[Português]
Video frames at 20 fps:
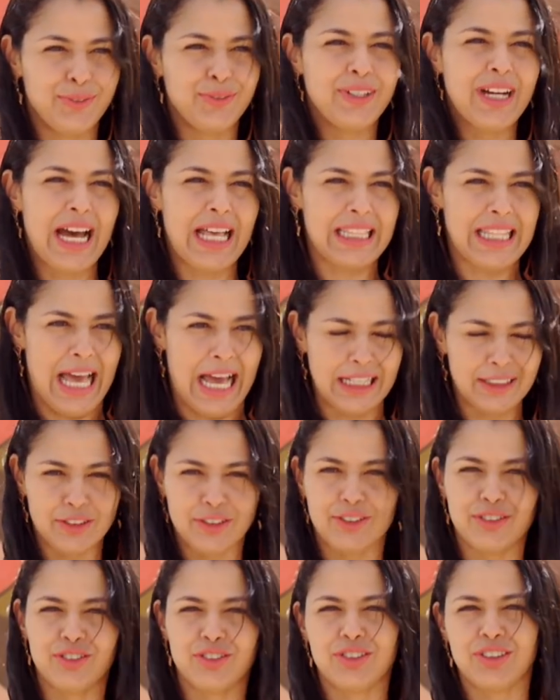um
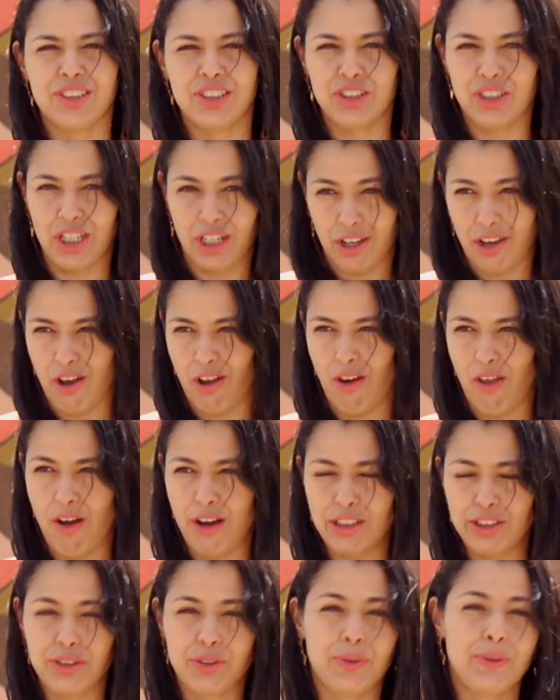cadastro de um sítio
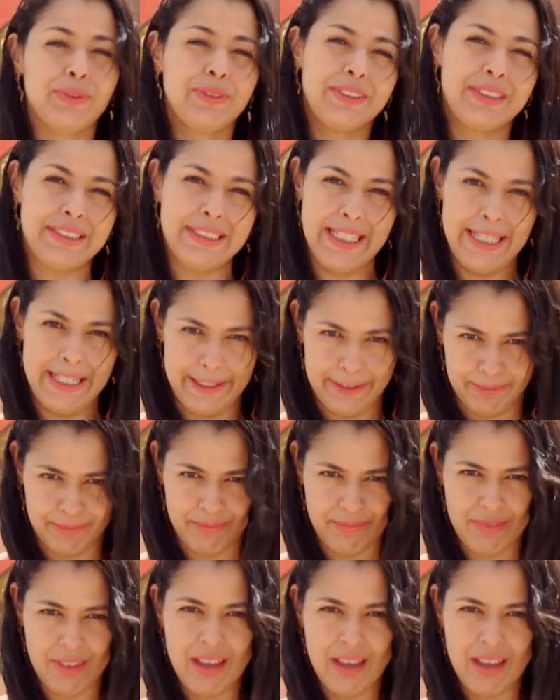arqueológico? Sim.